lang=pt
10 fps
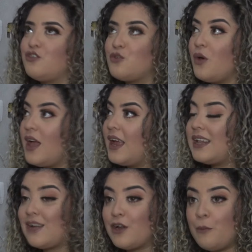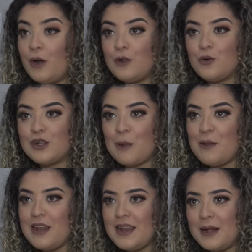Eu sonhei que ele tava namorando com outra
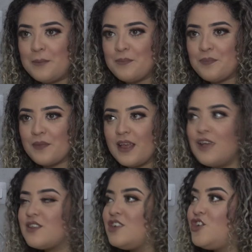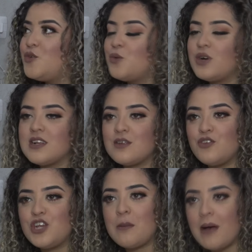menina. E eu senti no coração
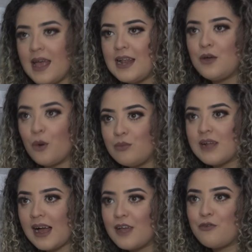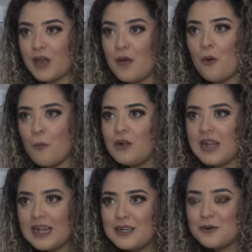de chamar ele, contar que eu fiquei
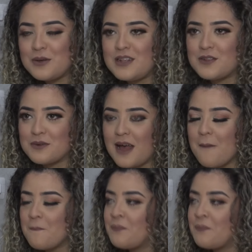incomodada com isso, né?